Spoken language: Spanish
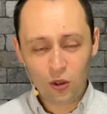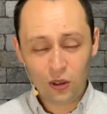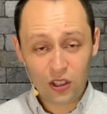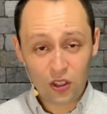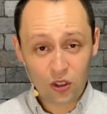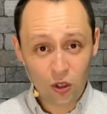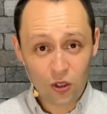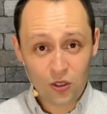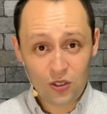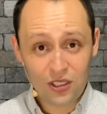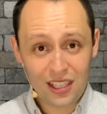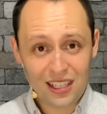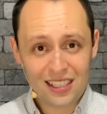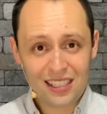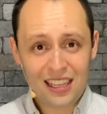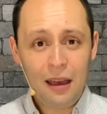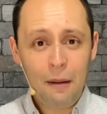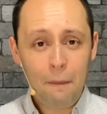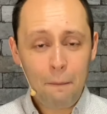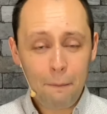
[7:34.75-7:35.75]
entonces
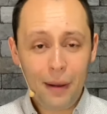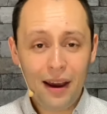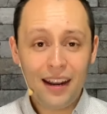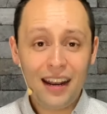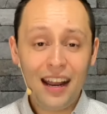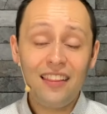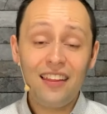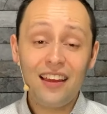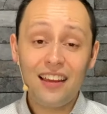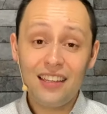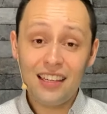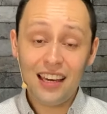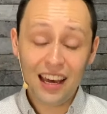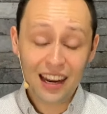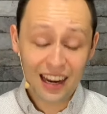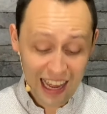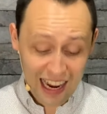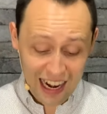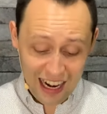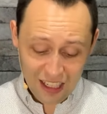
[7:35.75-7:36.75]
van a
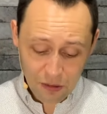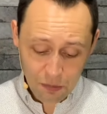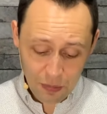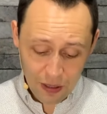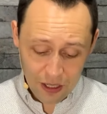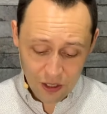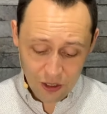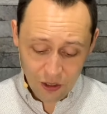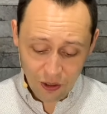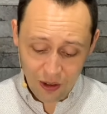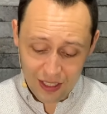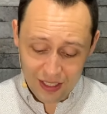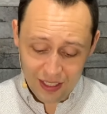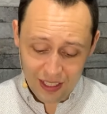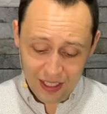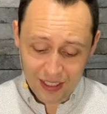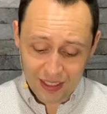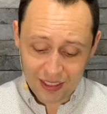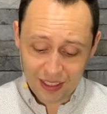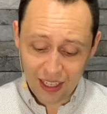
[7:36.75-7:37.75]
dañar a las personas que
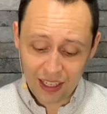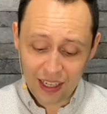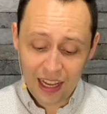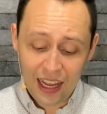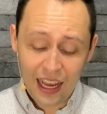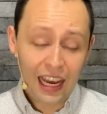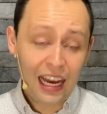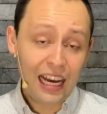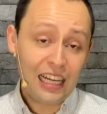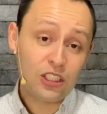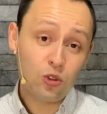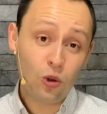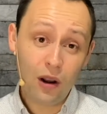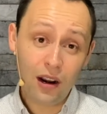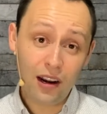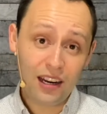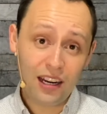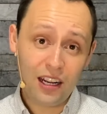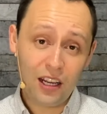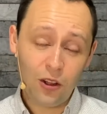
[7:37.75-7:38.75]
están a su
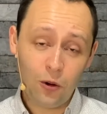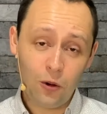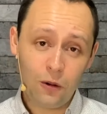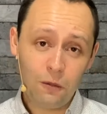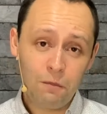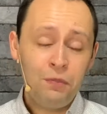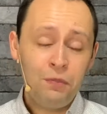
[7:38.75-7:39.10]
alrededor.